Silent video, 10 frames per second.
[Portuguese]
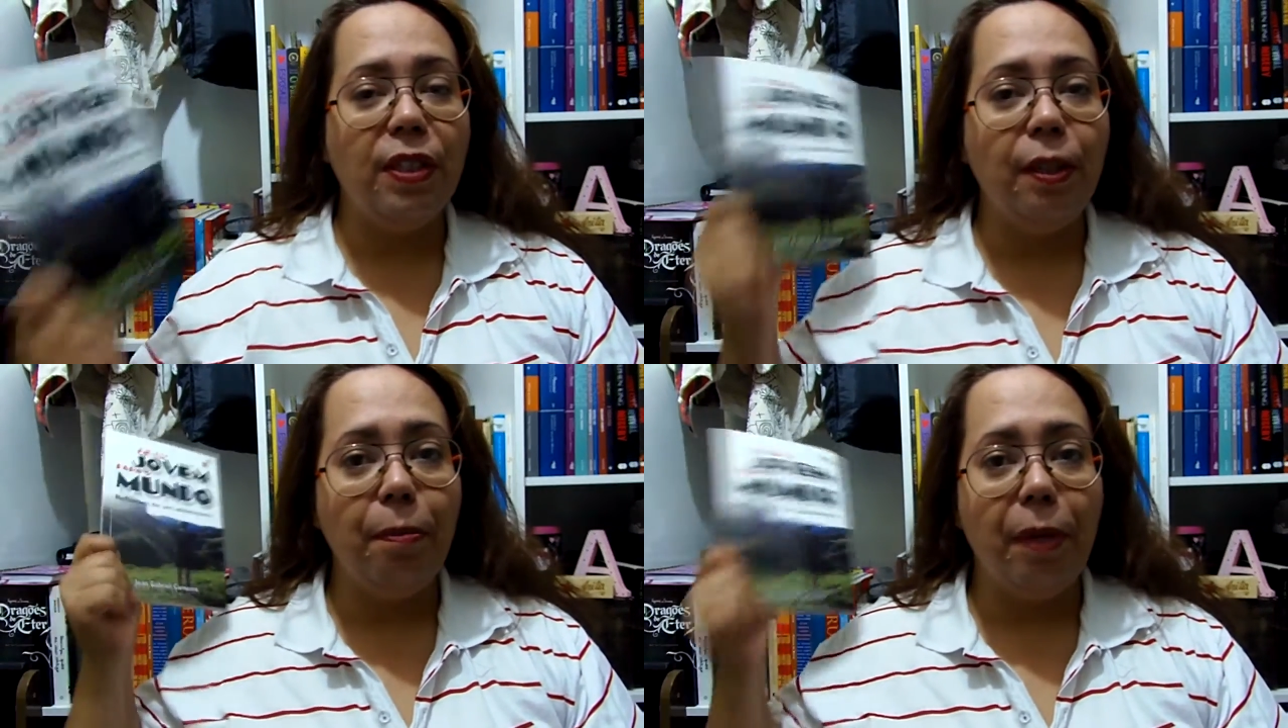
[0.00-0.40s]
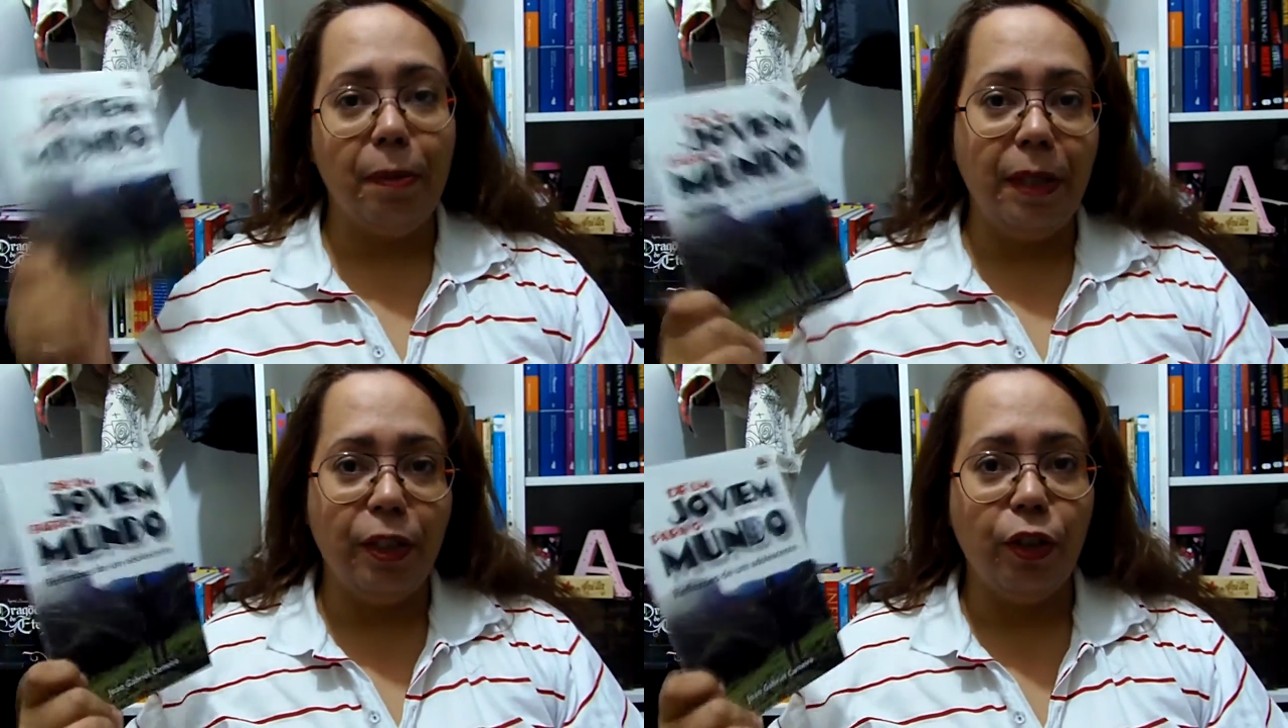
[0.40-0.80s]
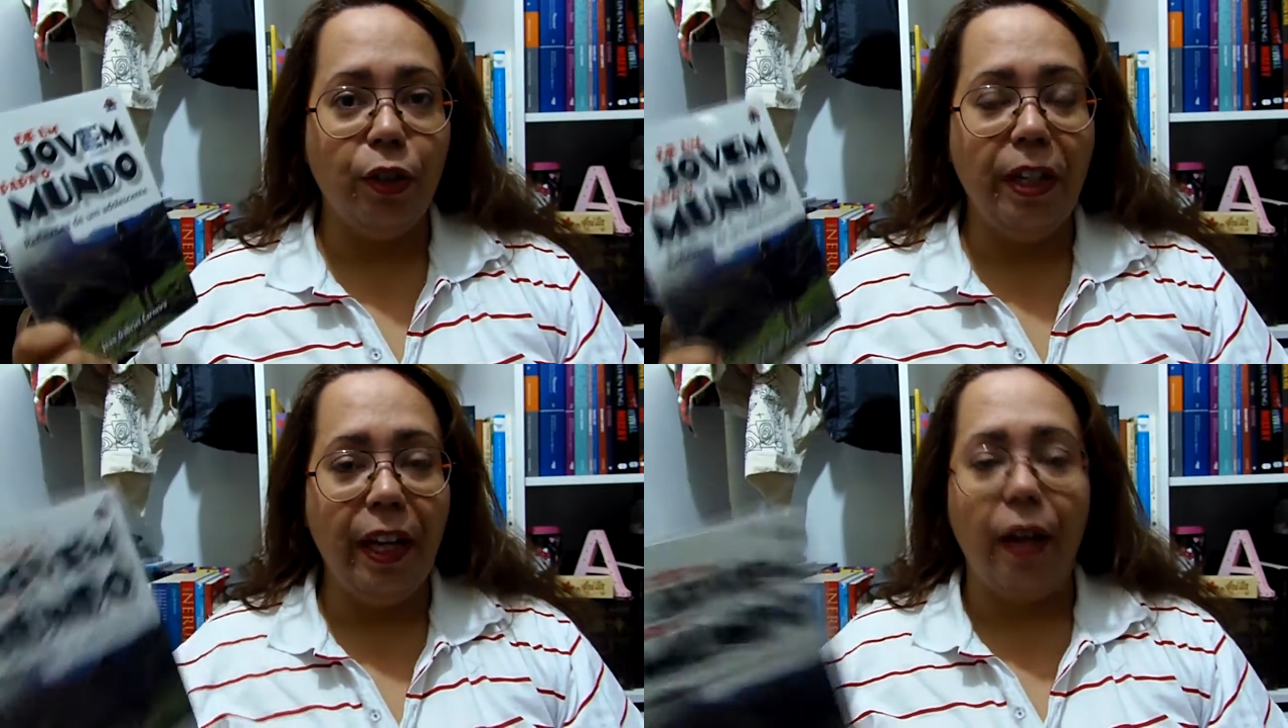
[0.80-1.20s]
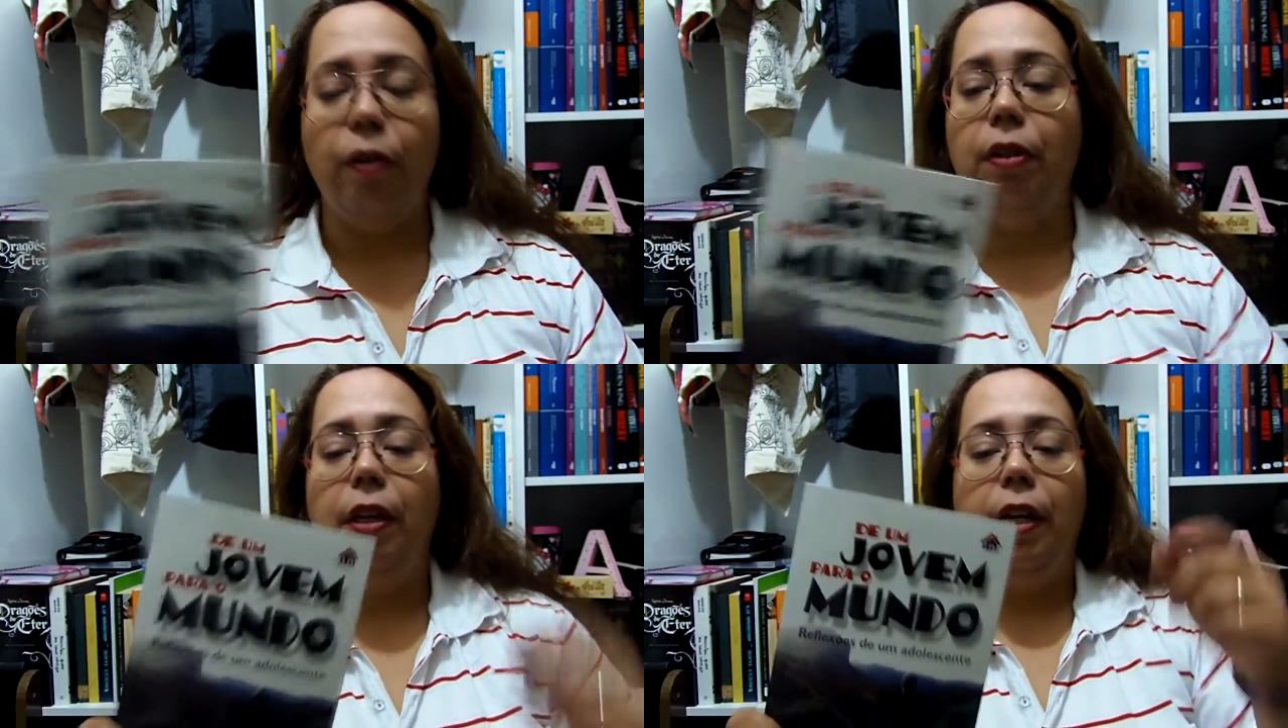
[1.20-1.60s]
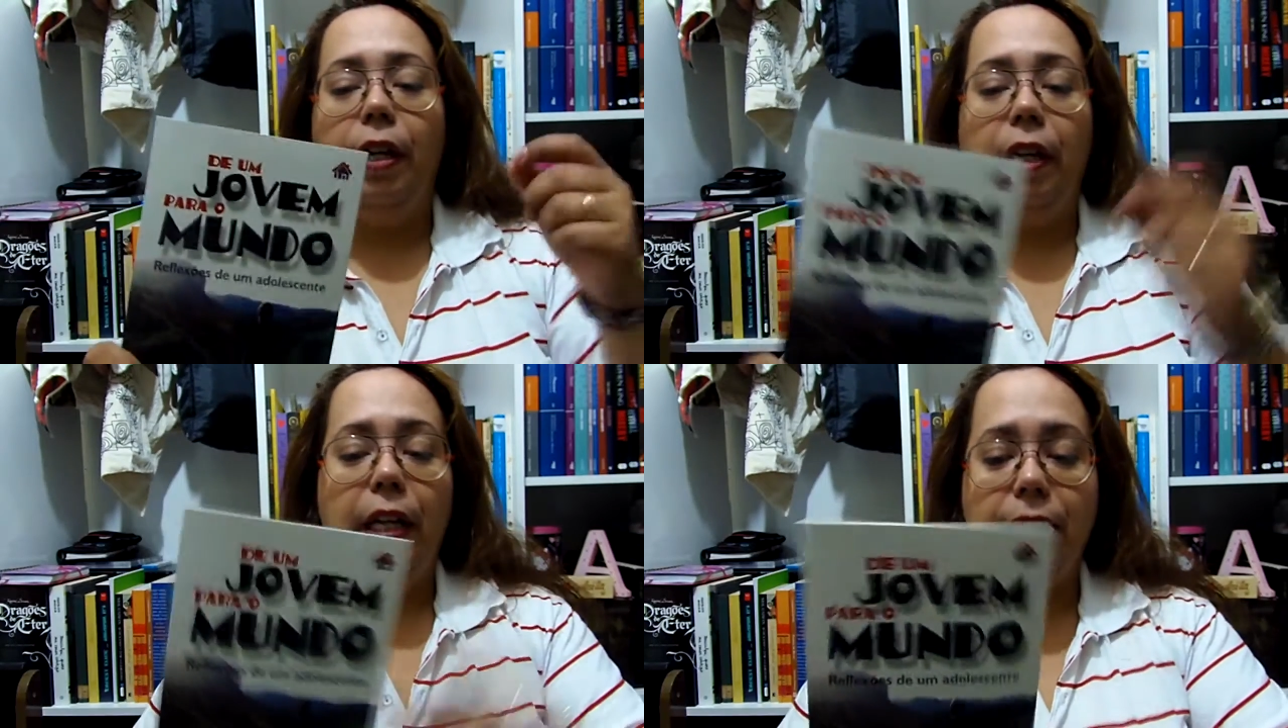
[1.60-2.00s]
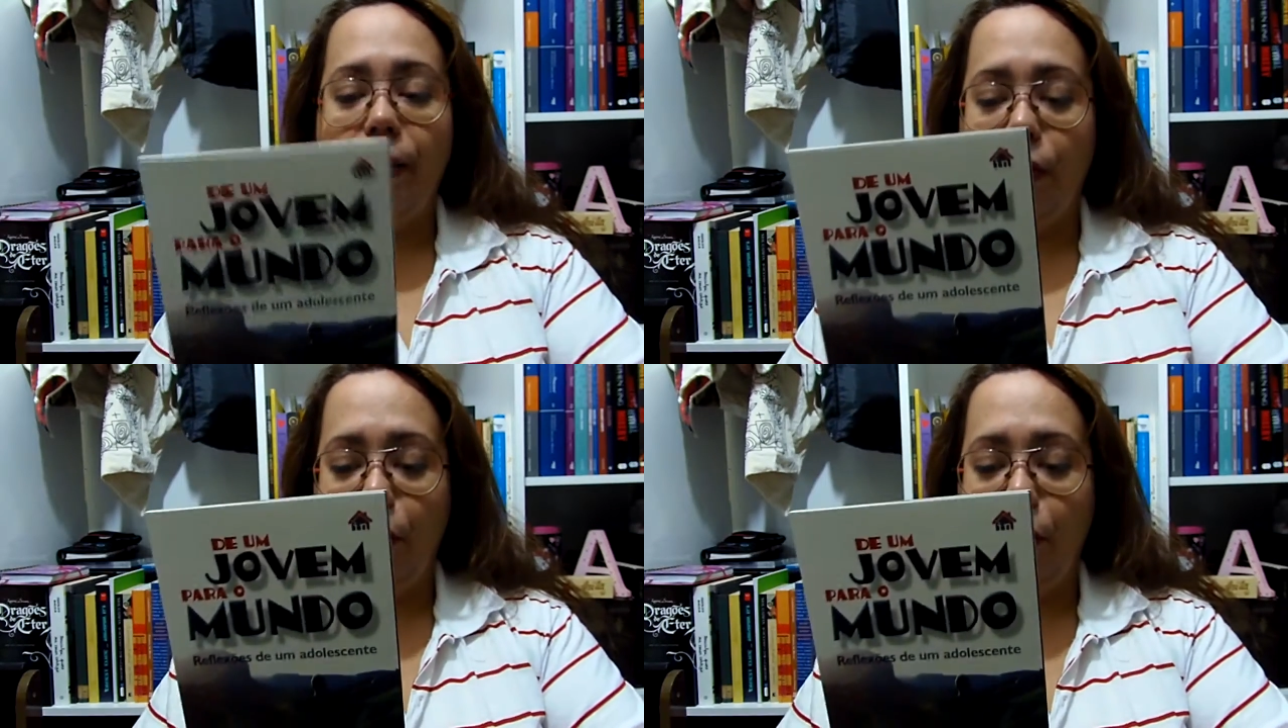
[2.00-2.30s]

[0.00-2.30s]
Esse é um pub editorial, esse é um